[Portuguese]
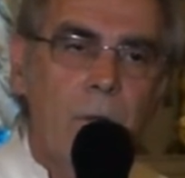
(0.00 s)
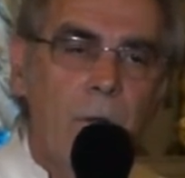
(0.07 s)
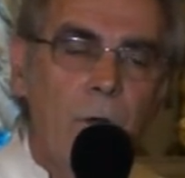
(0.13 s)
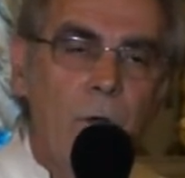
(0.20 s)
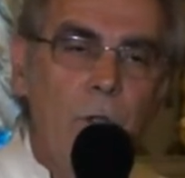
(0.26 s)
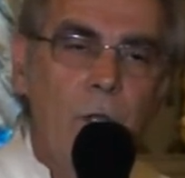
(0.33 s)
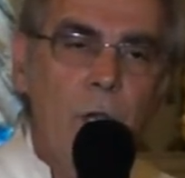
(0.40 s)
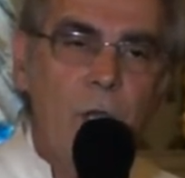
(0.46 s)

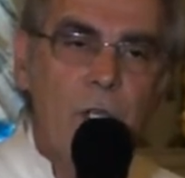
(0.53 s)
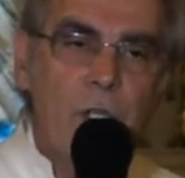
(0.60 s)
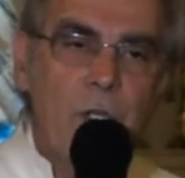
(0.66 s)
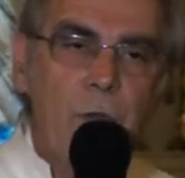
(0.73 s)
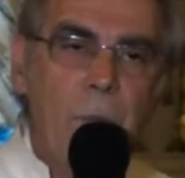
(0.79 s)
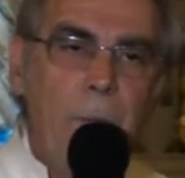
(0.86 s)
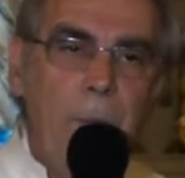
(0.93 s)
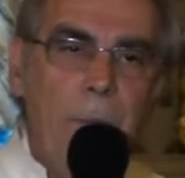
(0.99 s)
O
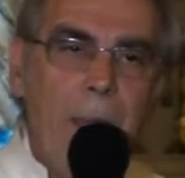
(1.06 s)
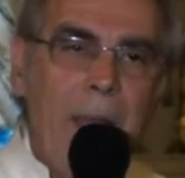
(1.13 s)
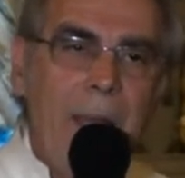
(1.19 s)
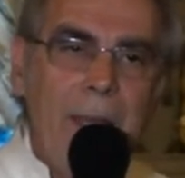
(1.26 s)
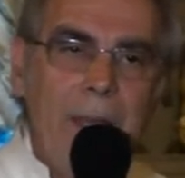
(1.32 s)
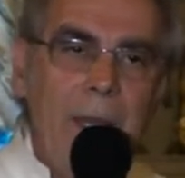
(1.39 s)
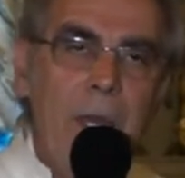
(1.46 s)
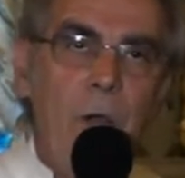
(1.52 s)
nosso
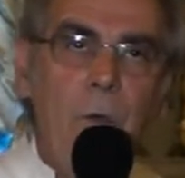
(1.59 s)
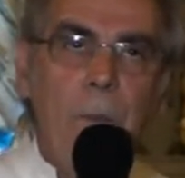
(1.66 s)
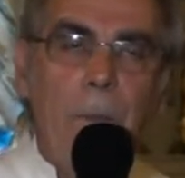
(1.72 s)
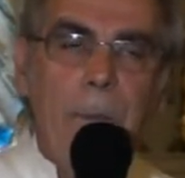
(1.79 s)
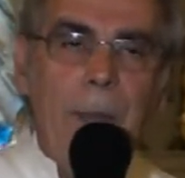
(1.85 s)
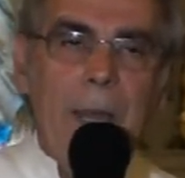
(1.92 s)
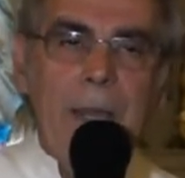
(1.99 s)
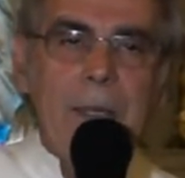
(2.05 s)
Pai é o
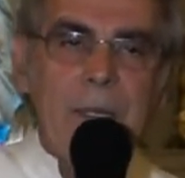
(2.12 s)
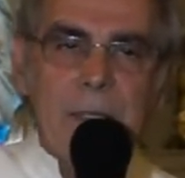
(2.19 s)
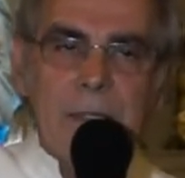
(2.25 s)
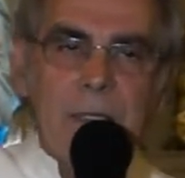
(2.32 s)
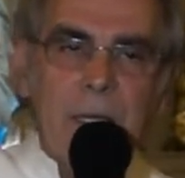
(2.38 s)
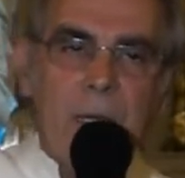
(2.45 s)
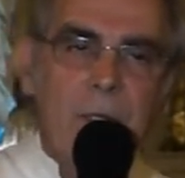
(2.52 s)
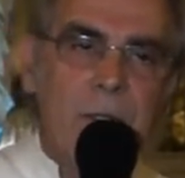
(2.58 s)
Pai que
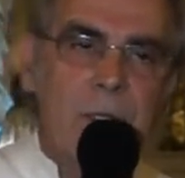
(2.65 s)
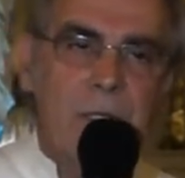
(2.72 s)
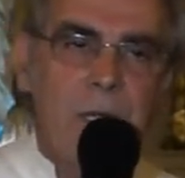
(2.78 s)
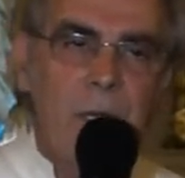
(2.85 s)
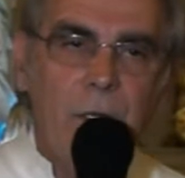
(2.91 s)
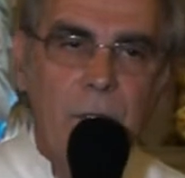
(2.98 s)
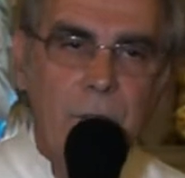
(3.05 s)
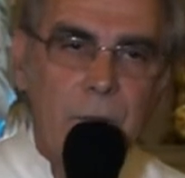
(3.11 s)
está no
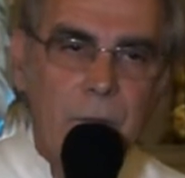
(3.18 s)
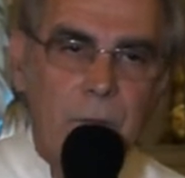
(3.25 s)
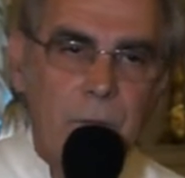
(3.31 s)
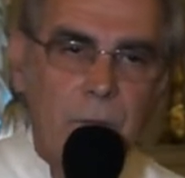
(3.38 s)
céu